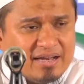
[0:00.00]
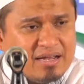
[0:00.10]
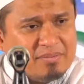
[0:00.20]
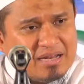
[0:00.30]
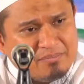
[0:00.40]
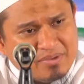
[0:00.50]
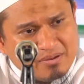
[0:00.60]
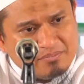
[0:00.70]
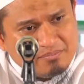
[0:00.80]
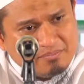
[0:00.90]
ala
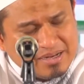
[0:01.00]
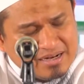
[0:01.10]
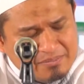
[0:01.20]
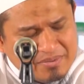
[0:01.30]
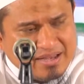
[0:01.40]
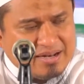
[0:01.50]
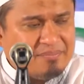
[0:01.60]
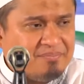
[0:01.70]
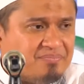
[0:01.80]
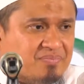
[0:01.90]
ya-, man lam ya'lam.